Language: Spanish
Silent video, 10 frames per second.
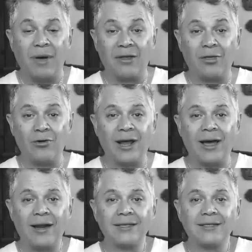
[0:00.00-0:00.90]

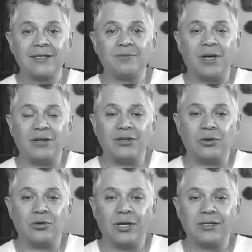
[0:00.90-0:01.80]
perdonar a esas
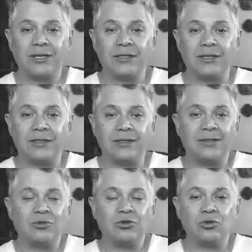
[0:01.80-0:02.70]
personas que
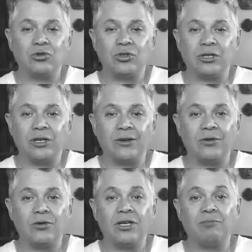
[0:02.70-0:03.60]
sentimos nos
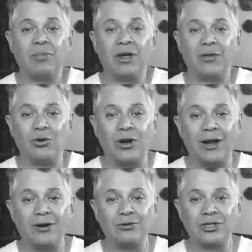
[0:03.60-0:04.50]
hirieron y
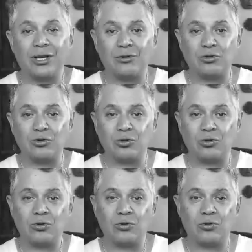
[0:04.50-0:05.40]
perdonarnos a
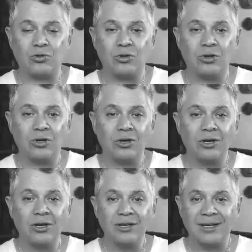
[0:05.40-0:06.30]
nosotros.
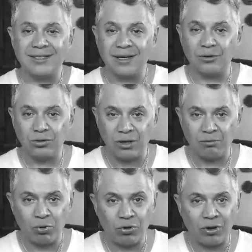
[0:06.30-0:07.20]
Que sea un
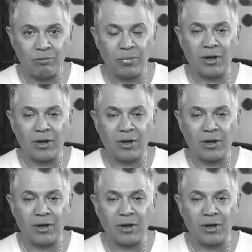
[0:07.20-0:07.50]
tiempo de